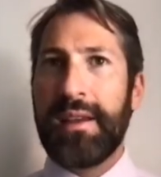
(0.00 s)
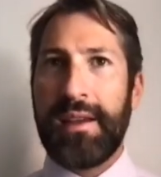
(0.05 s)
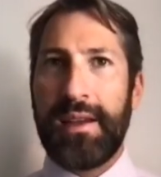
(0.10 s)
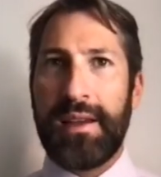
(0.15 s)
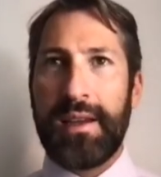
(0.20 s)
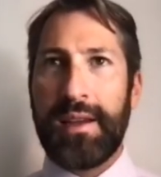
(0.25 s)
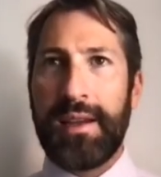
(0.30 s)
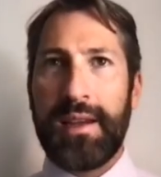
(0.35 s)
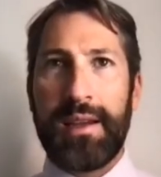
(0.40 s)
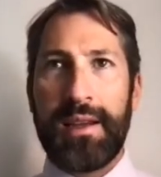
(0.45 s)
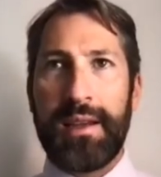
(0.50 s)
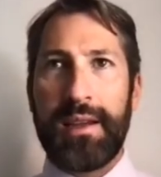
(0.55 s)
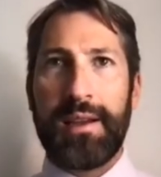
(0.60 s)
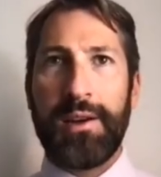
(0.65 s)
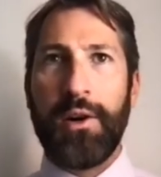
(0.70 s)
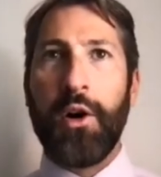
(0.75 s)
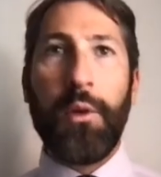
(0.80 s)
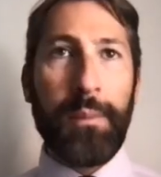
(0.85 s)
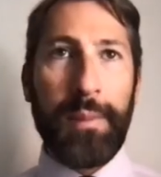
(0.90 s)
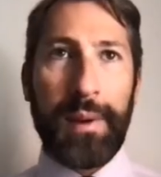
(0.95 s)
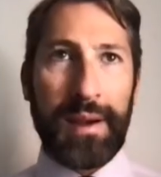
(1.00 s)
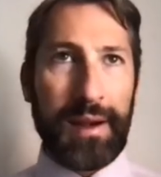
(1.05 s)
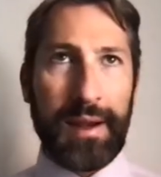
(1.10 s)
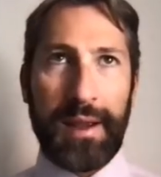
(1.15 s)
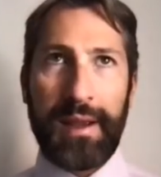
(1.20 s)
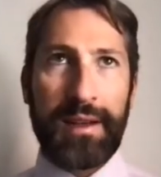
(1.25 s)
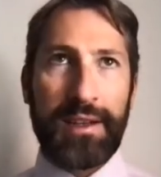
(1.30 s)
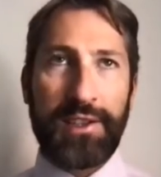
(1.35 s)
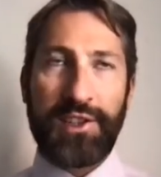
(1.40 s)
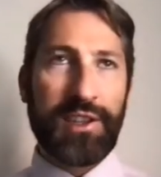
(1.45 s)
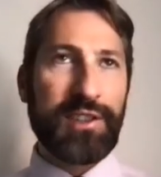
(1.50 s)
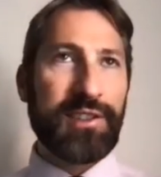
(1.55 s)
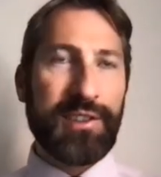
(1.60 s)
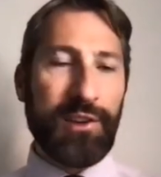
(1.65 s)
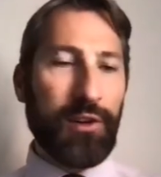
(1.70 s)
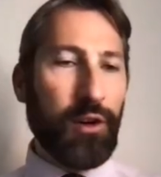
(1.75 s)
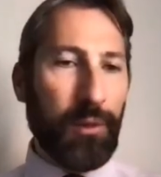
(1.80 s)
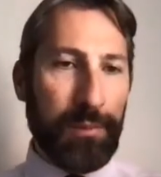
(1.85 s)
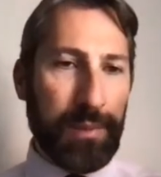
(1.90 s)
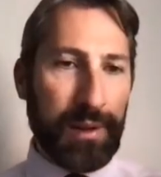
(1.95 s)
eh, open,
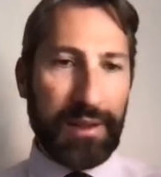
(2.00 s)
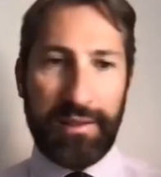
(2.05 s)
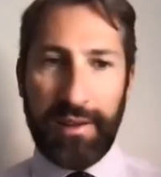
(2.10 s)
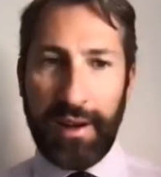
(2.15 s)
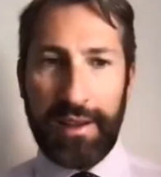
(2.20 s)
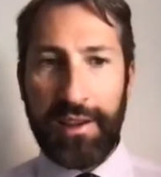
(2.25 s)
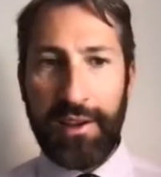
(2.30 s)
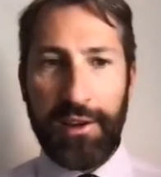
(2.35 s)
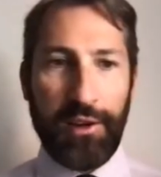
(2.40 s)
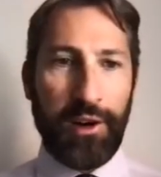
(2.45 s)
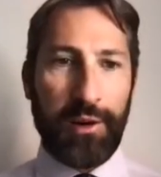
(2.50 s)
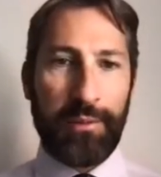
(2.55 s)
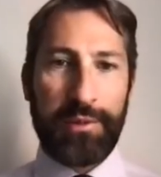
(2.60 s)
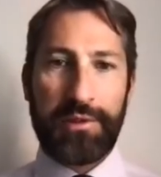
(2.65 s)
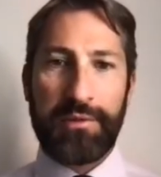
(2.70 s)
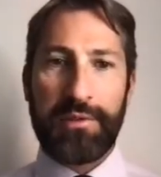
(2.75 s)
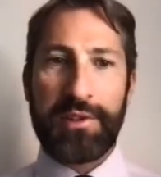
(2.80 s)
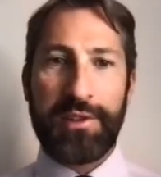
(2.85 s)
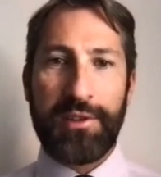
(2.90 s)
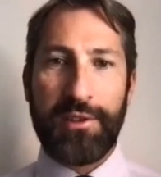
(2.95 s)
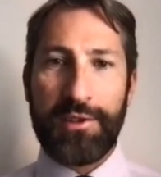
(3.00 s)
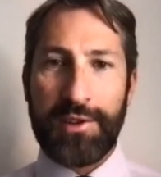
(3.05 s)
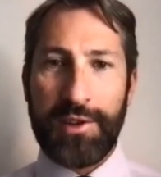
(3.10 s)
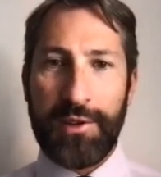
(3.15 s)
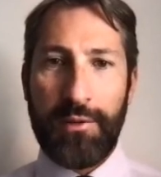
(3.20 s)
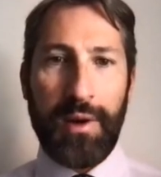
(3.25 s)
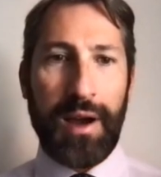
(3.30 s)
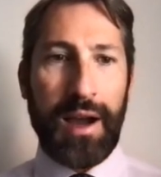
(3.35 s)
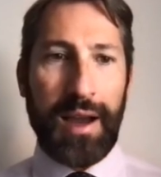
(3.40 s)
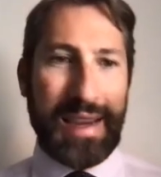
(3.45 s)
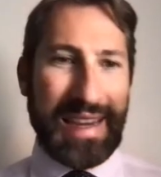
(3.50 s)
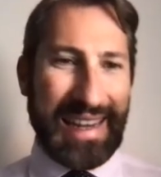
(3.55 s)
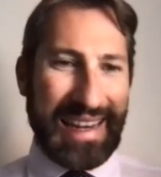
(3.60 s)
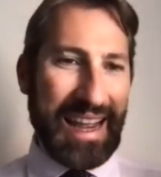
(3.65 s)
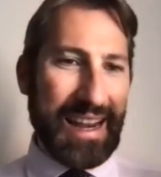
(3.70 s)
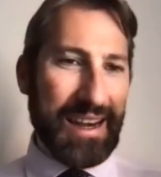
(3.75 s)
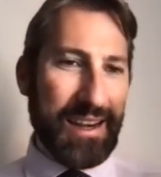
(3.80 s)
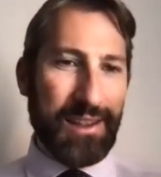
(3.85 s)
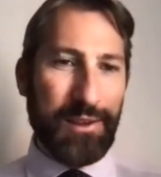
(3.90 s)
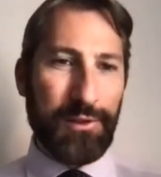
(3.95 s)
licenze open, creative commons, queste cose qua,
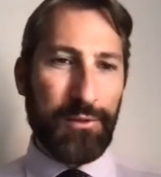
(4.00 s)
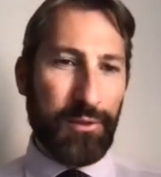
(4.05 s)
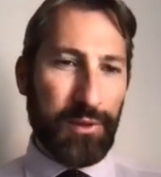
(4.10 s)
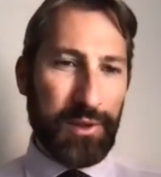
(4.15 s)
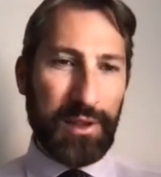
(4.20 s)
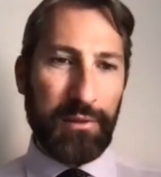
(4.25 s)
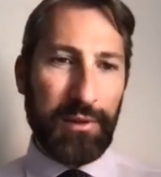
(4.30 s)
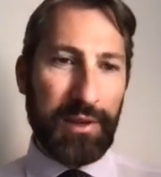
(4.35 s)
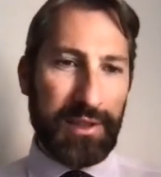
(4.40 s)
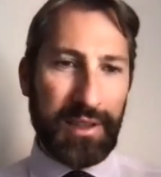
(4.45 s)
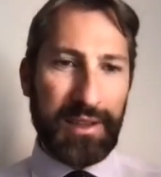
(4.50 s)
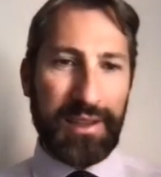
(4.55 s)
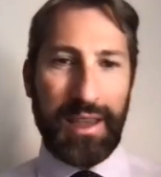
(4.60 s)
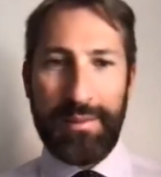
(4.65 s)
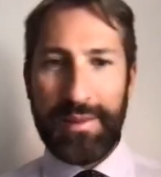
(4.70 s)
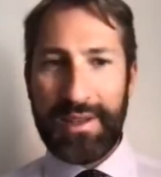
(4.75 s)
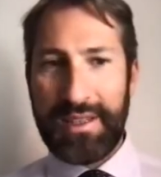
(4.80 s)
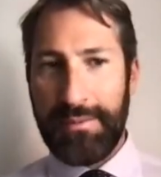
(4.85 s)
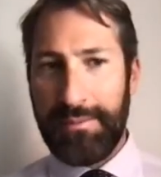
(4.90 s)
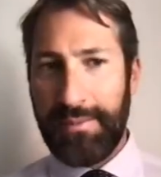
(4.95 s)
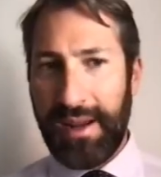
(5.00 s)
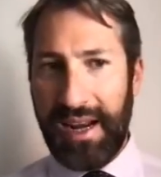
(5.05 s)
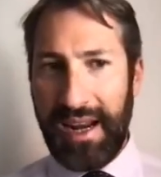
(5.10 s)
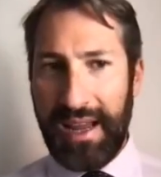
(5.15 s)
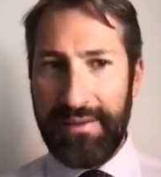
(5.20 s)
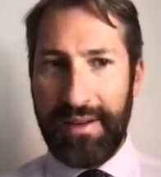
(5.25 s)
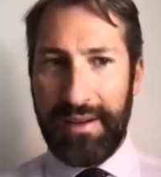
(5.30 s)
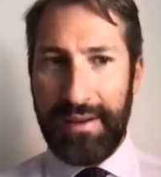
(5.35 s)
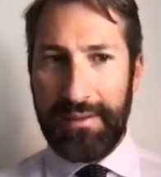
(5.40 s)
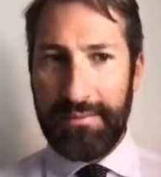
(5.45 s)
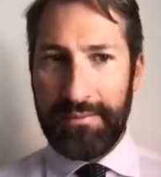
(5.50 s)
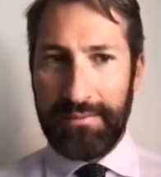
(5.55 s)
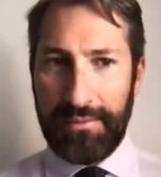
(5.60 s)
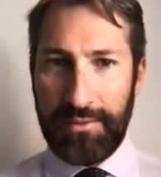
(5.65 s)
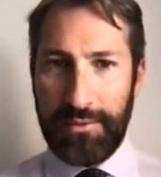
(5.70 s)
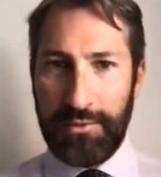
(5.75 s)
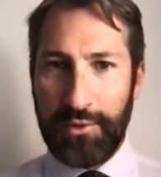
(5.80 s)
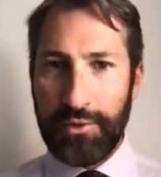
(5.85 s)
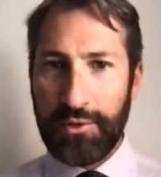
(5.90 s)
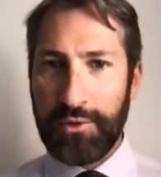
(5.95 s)
in anni in cui di questi temi si parlava
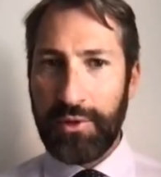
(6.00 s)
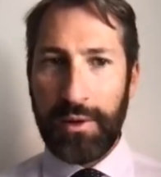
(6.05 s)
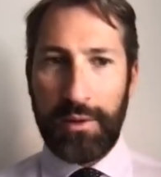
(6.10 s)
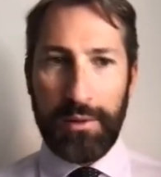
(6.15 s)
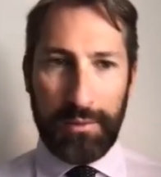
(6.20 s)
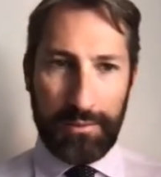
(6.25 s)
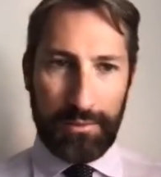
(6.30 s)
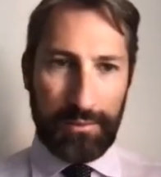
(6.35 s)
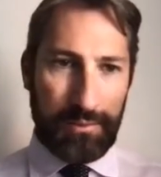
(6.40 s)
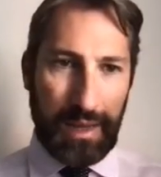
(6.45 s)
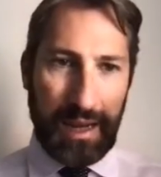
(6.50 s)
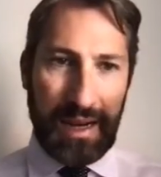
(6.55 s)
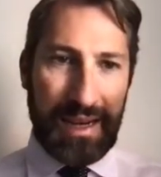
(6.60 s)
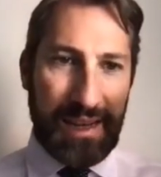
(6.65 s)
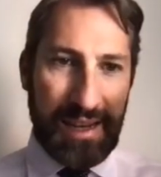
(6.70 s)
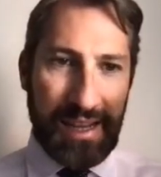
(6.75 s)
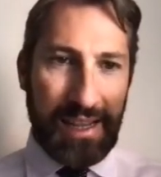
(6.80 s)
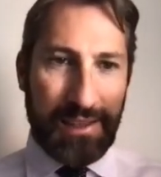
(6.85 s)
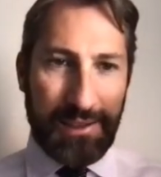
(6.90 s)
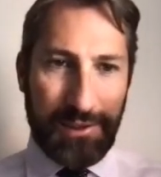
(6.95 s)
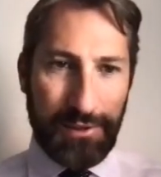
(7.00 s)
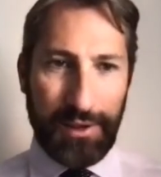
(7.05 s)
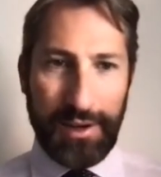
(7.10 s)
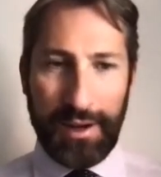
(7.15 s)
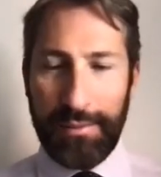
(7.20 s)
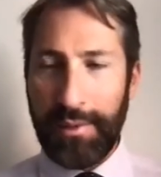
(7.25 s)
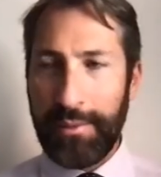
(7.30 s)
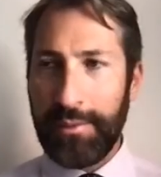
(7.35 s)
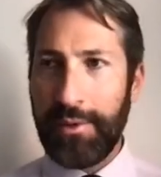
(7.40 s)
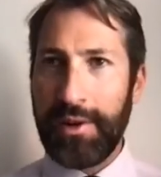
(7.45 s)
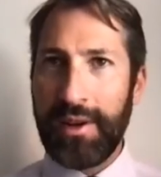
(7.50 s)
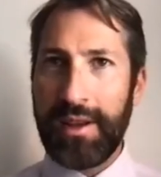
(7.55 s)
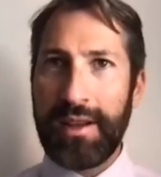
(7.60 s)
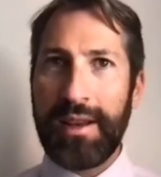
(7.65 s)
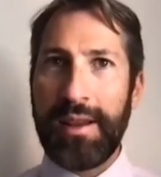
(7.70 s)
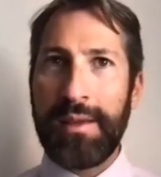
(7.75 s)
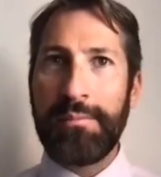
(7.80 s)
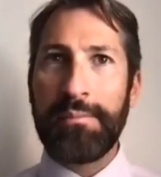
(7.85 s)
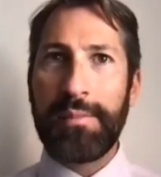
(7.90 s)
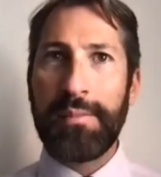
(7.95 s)
giusto all'inizio era proprio
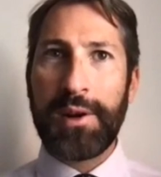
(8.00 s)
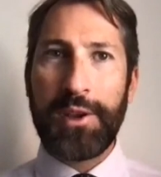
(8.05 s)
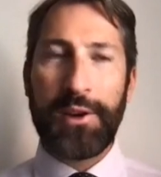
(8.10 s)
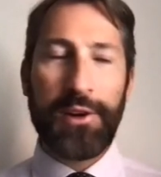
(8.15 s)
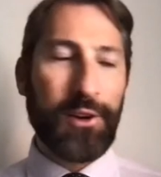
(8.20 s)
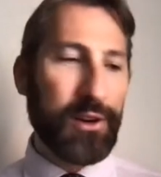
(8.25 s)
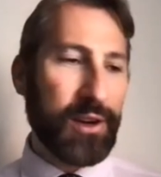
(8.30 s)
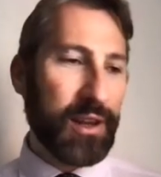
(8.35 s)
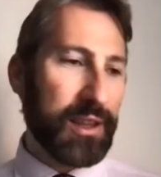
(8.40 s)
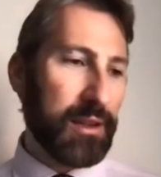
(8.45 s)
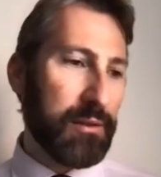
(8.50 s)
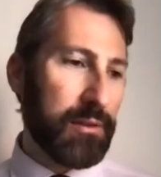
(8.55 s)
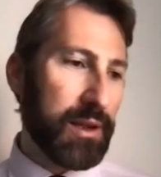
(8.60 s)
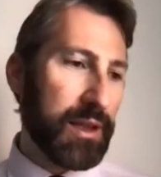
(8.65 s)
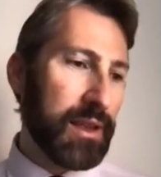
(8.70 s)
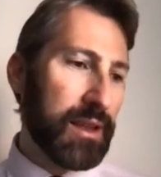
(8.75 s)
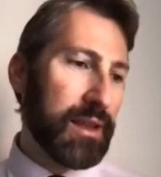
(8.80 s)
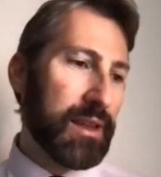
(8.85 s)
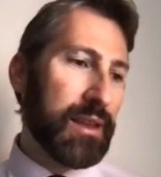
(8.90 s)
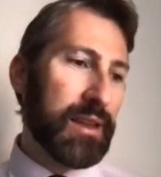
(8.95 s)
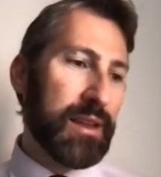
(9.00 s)
l'embrione di, quei,